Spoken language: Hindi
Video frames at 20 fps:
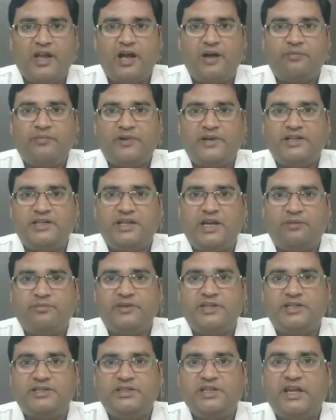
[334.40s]
आपका
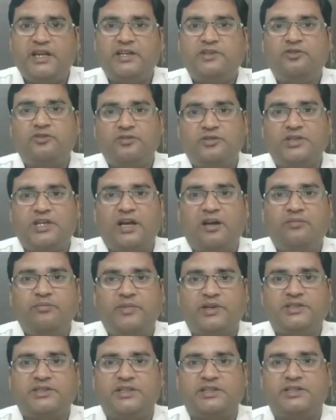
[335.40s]
आपकी इच्छा है तो इसे आप
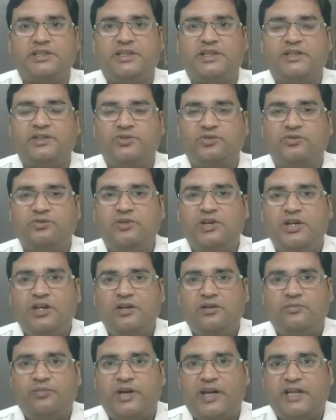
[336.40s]
भर सकते हैं जो
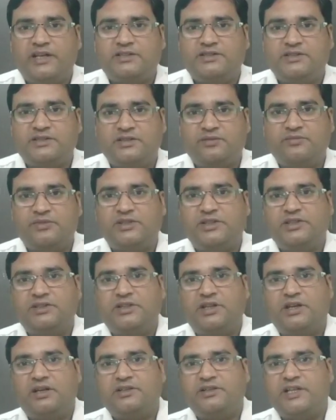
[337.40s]
पढ़ाई से
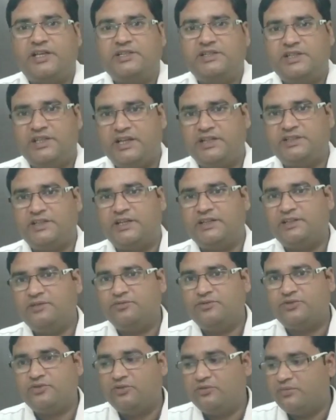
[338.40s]
संबंधित टेस्ट देना चाहते हैं
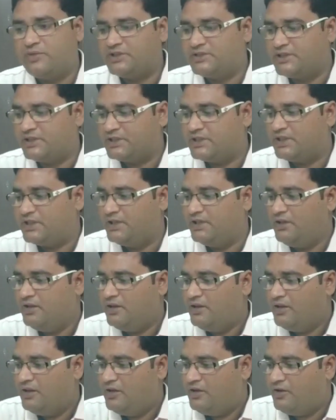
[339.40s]
वो उसको भर सकते हैं
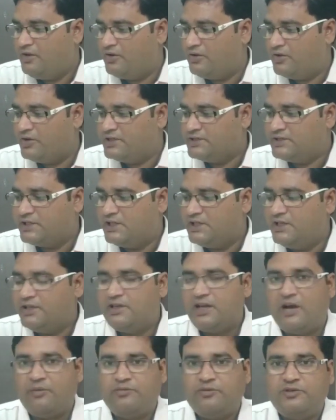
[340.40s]
और इसके लिए
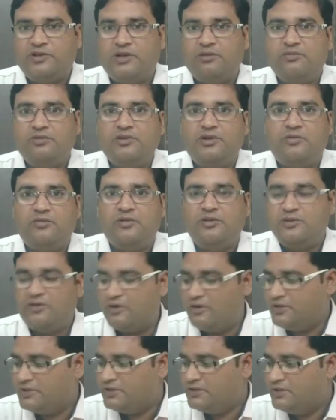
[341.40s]
आपको डब्लू डब्लू
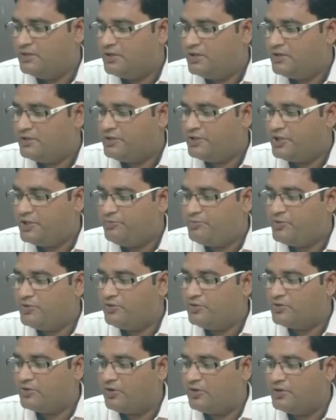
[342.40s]
डॉट टी पी
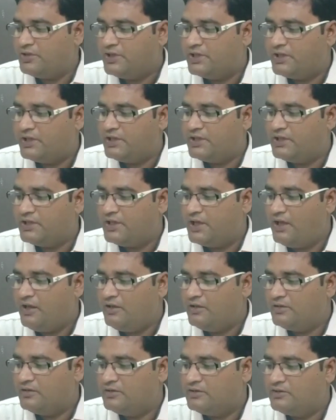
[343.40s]
ओ डॉट इंडिया
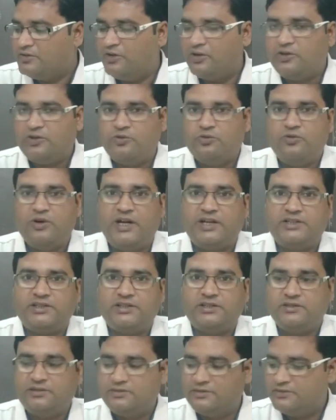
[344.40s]
डॉट ओ आर
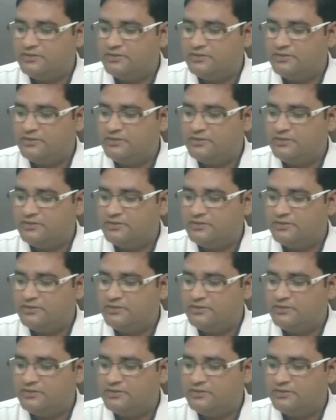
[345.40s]
जी